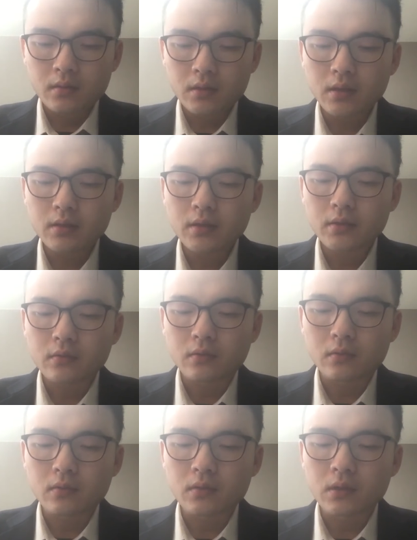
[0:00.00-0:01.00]
海外
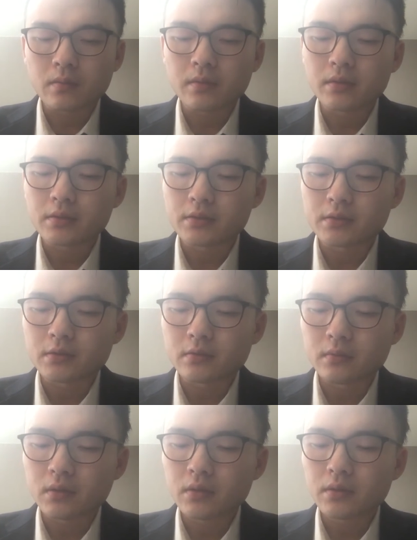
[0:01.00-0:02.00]
のカレージ
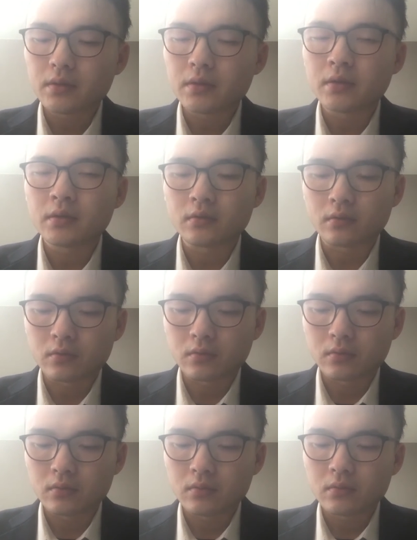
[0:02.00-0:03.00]
はインド、
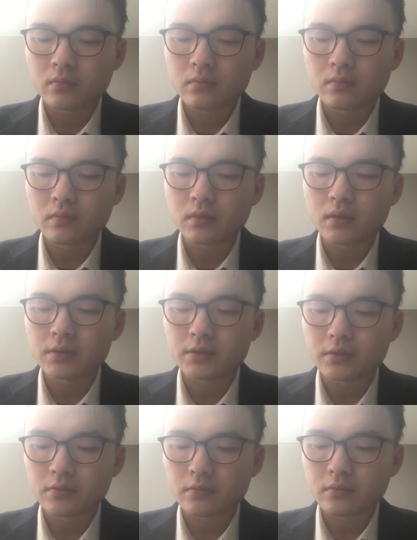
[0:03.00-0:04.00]

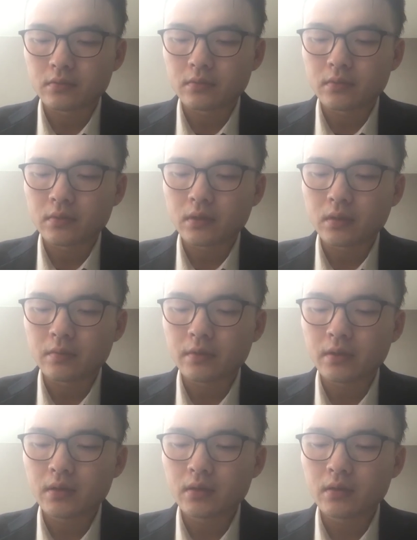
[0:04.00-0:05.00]
ブラジル。
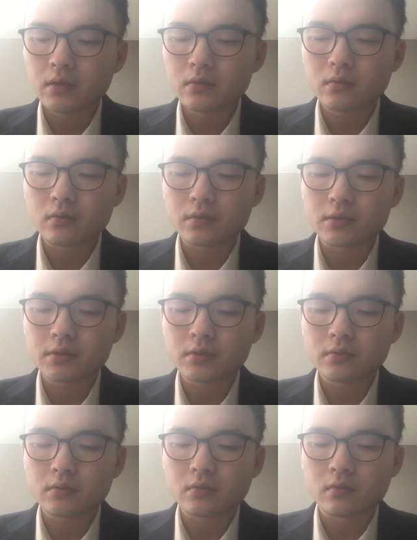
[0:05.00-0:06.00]
アメリカなどの
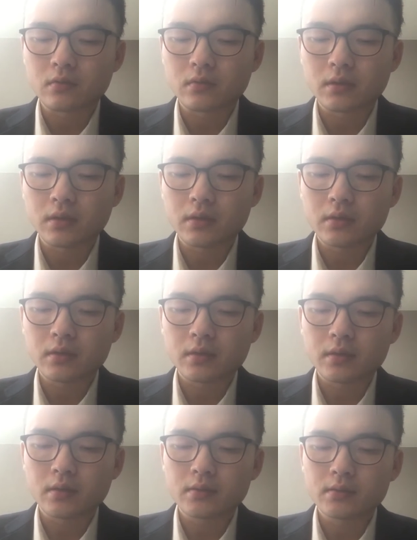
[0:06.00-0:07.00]
人口や
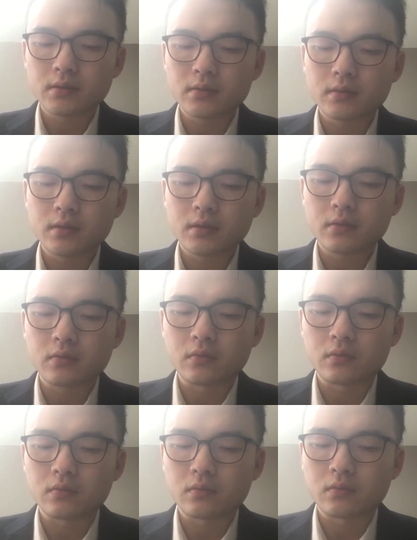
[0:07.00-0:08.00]
経済大
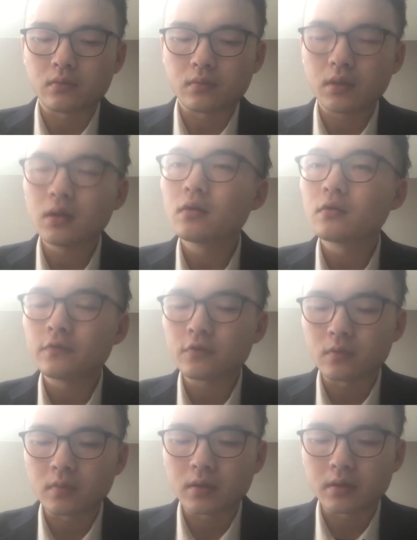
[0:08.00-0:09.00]
国が
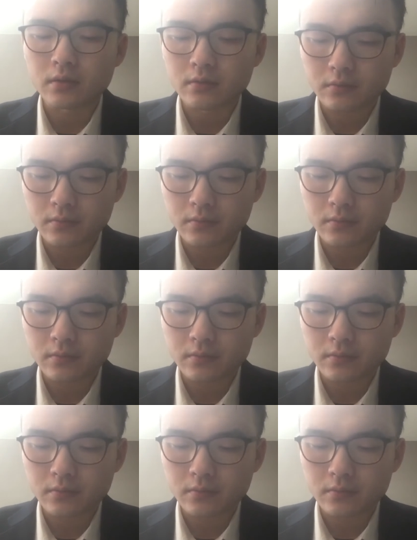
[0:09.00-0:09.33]
含まれる。